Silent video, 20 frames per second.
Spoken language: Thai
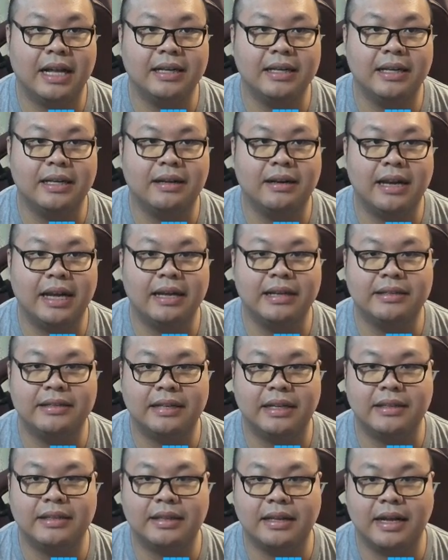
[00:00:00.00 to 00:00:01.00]
ตันหนึ่งเท่า ไหร่
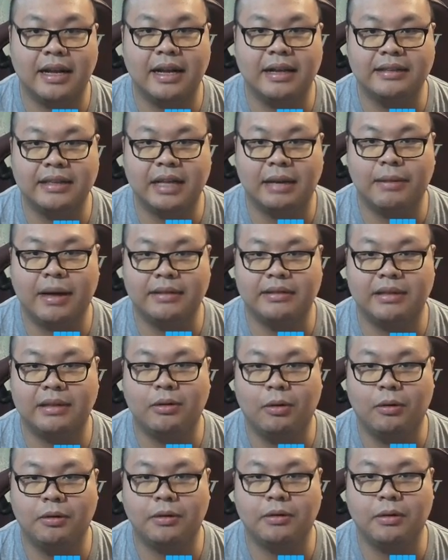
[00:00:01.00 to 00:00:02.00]
7 5 3 5
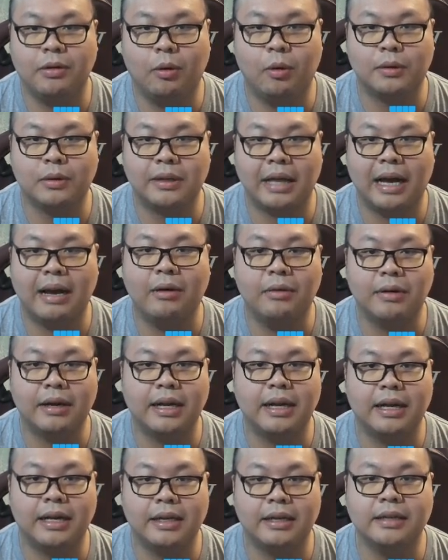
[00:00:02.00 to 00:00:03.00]
7 6 6 เท่า
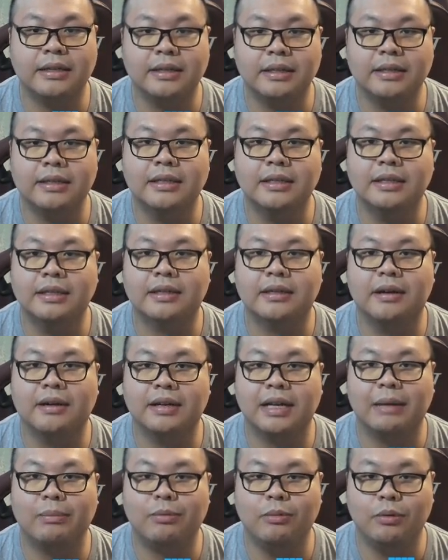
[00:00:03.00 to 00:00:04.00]
นะ ฮะ ก็
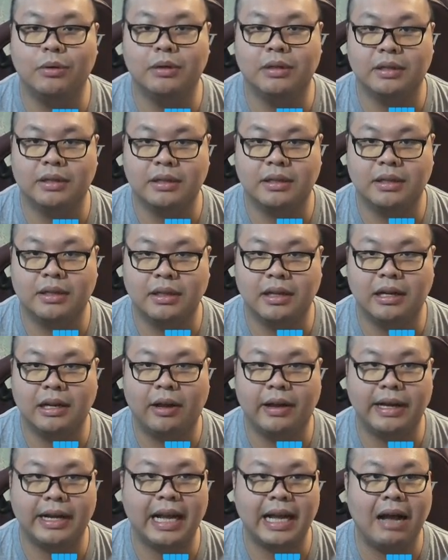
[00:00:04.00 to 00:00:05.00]
เก็บหุ่น
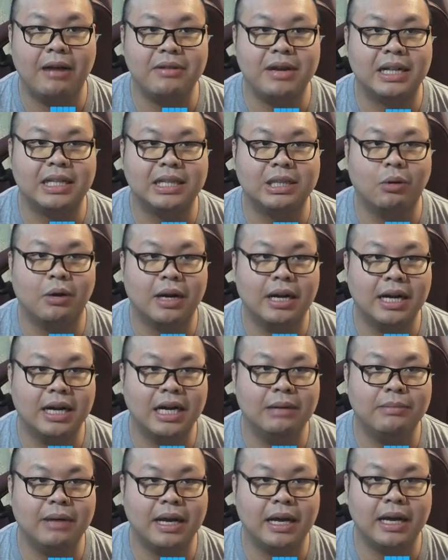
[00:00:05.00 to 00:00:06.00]
109งตัว ก็
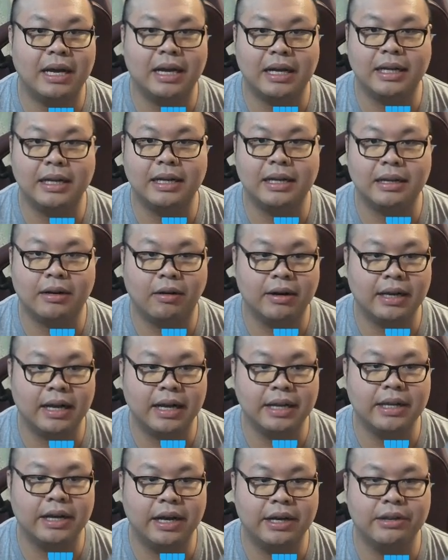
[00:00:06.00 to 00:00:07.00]
ขึ้นมาค่อน
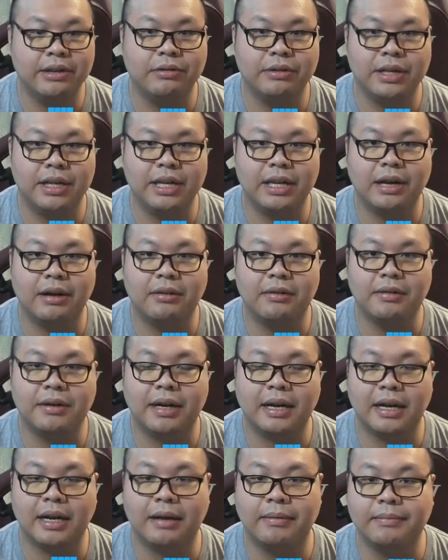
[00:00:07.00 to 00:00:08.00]
ข้างเยอะอยู่ทีเดียว
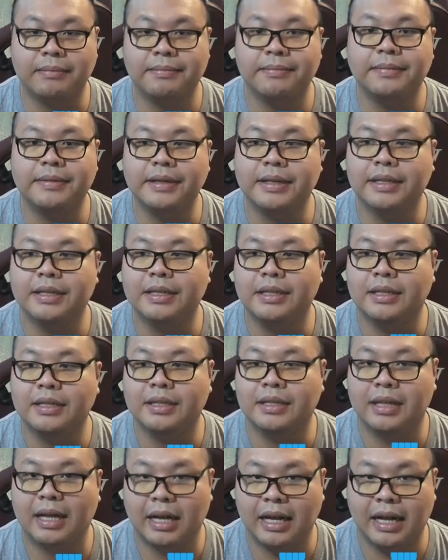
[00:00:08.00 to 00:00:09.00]
นะครับ
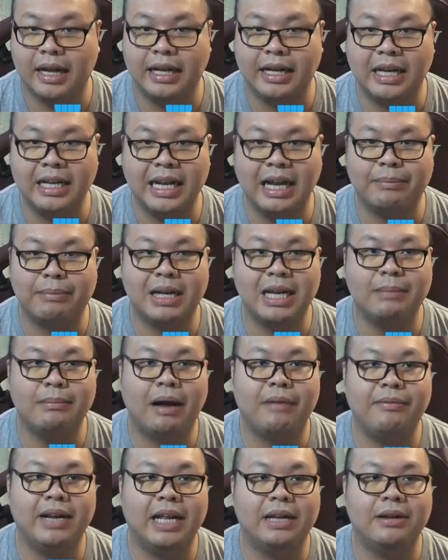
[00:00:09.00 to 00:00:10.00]
อันนี้คือยังไม่ได้บัฟอะ